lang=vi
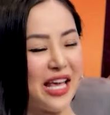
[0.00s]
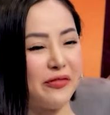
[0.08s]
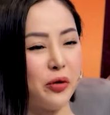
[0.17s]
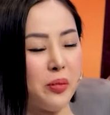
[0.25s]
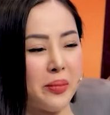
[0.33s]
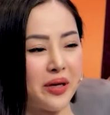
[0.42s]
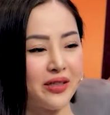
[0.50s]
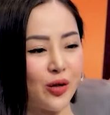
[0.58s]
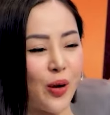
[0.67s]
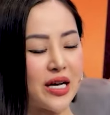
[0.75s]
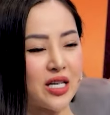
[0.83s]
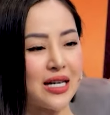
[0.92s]
giây phút mà mình được
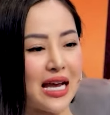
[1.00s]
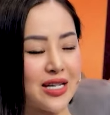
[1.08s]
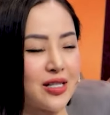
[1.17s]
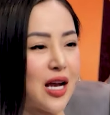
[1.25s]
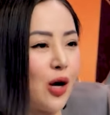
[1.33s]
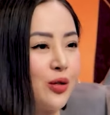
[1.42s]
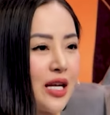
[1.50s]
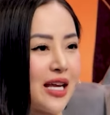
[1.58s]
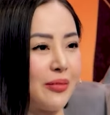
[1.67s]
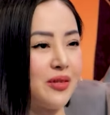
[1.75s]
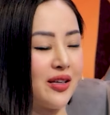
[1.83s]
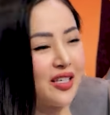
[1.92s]
quay trở lại sân khấu thì anh
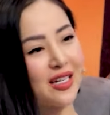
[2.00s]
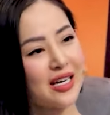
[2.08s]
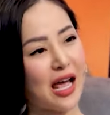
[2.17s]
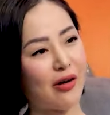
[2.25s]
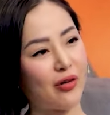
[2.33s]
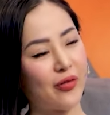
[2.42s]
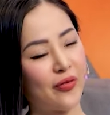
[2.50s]
cảm nhận như thế nào